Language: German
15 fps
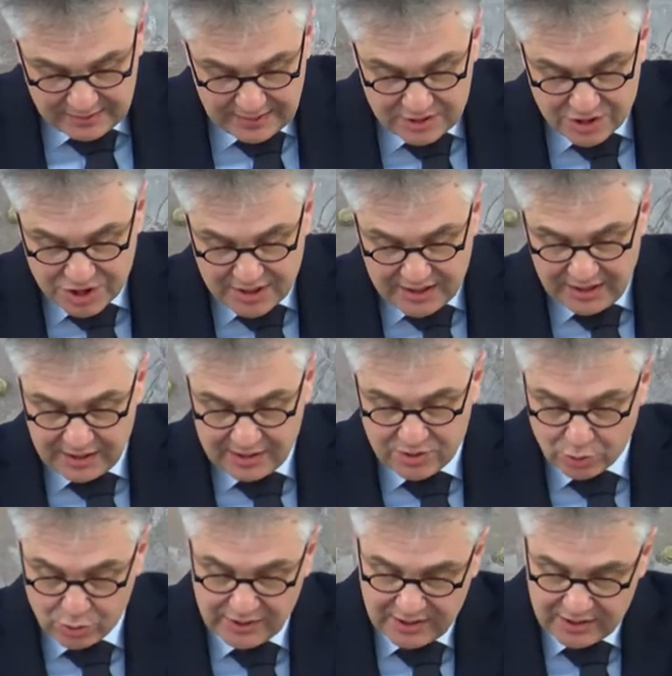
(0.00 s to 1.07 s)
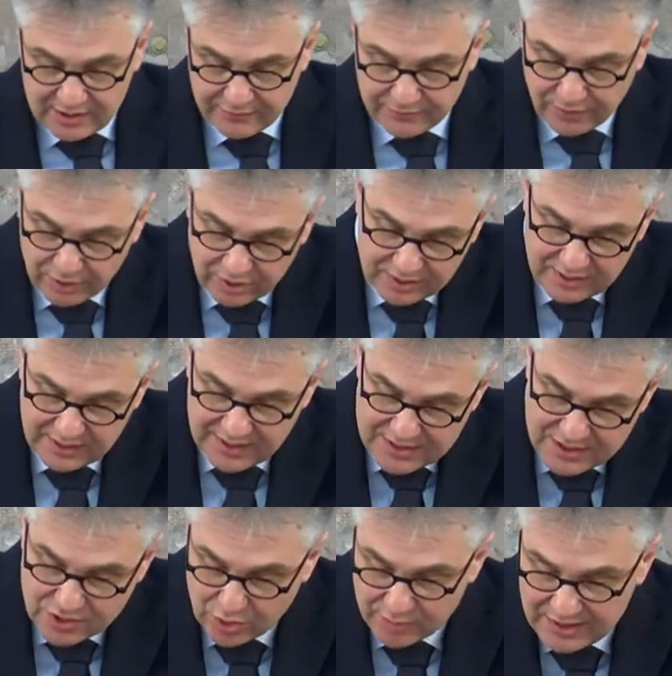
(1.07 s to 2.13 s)
den Staat unangefochten
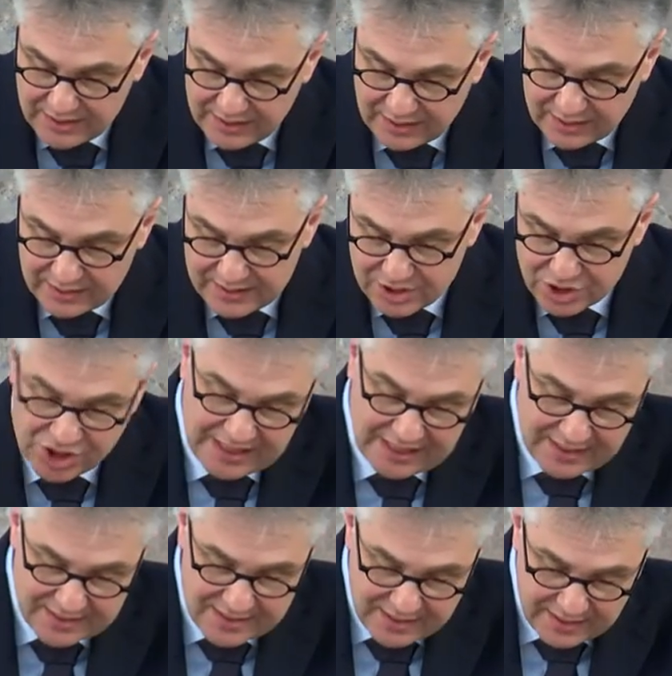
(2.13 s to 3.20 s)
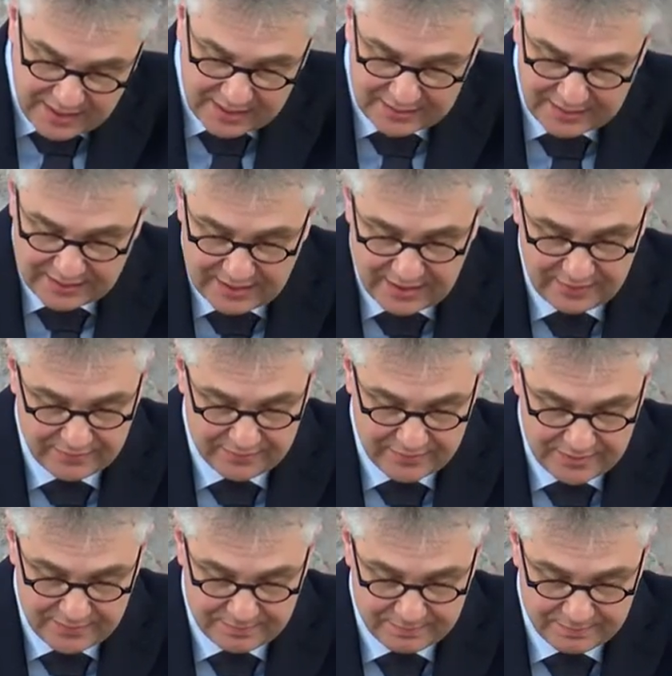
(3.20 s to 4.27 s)
als dominierende staatstragende
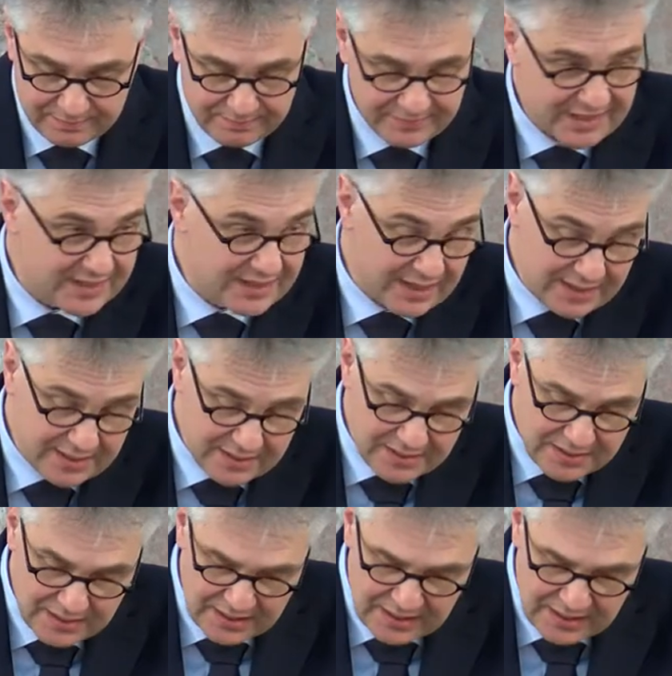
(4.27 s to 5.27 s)
Kraft. Das heißt,